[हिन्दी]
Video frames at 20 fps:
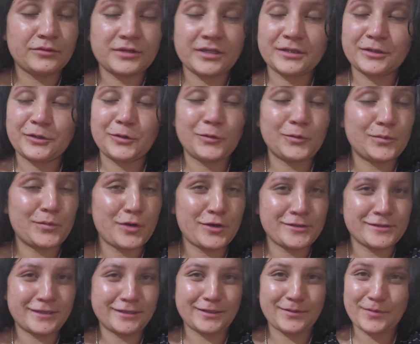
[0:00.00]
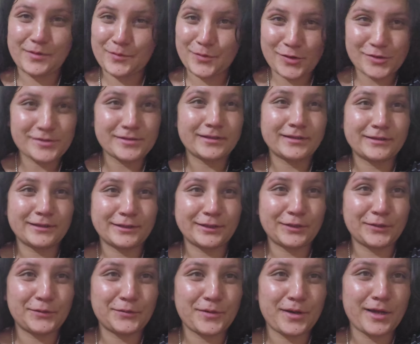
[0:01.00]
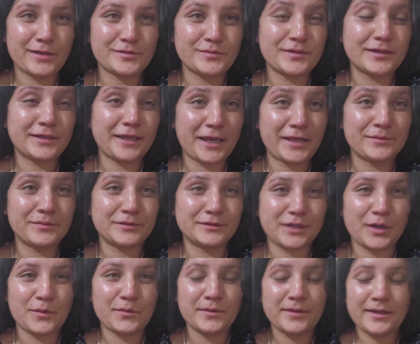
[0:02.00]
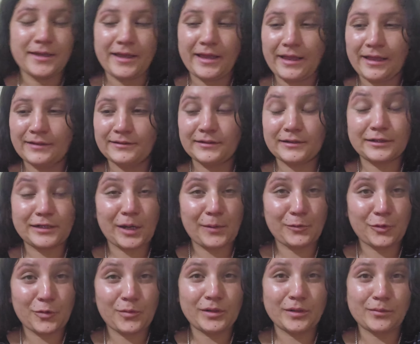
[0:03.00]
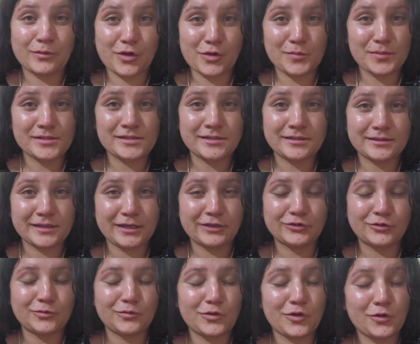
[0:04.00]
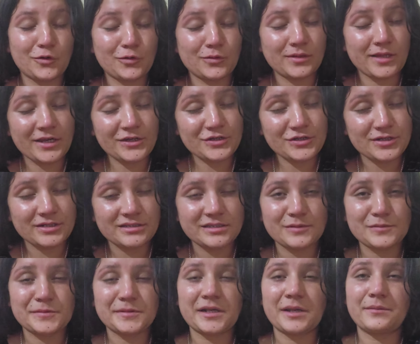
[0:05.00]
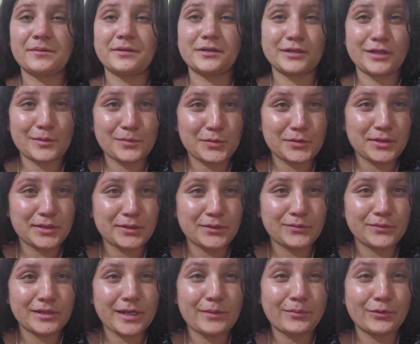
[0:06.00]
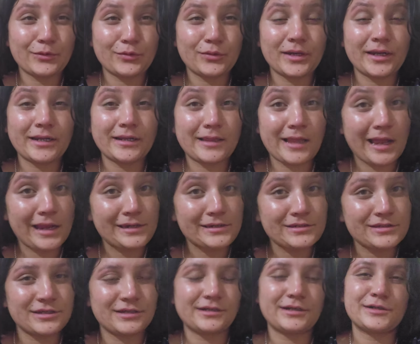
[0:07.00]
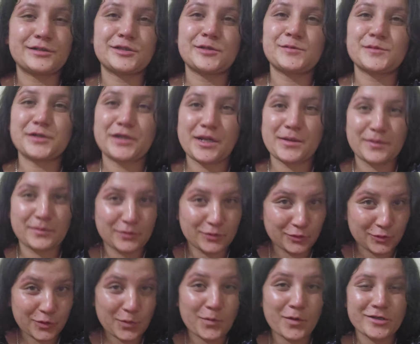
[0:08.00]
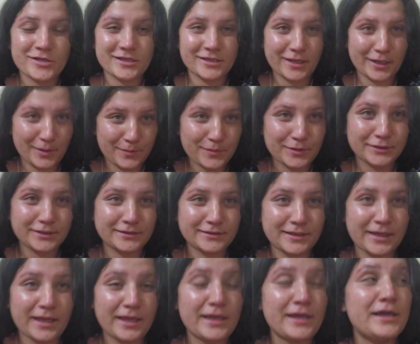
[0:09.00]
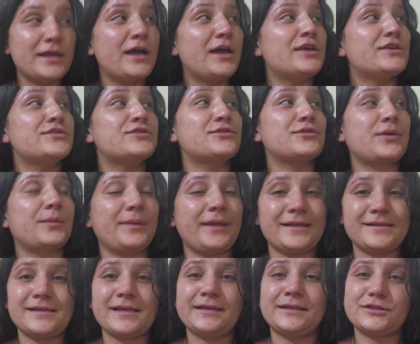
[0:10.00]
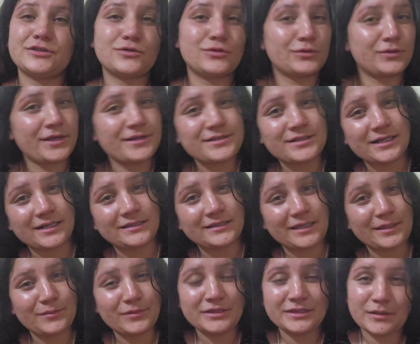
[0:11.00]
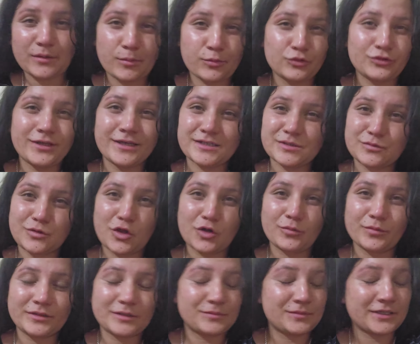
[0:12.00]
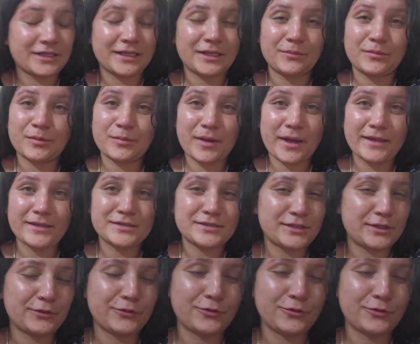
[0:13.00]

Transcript: थकी हूँ बहुत ज़्यादा मैं बहुत ज़्यादा थकी हूँ आज मैं क्या ही बताऊँ एंड अगर आपको हमारा ब्लॉग पसंद आए तो ब्लॉग को लाइक शेयर सब्सक्राइब करना ना भूले क्योंकि आप लोगों को एक लाइक शेयर एंड सब्सक्राइब हम लोगों को बहुत ज़्यादा हिम्मत देता है सो so, अभी ऐसा है कि चलो रेस्ट करते हैं मिलते हैं आपको नेक्स्ट ब्लॉग में तब तक के लिए बाय सी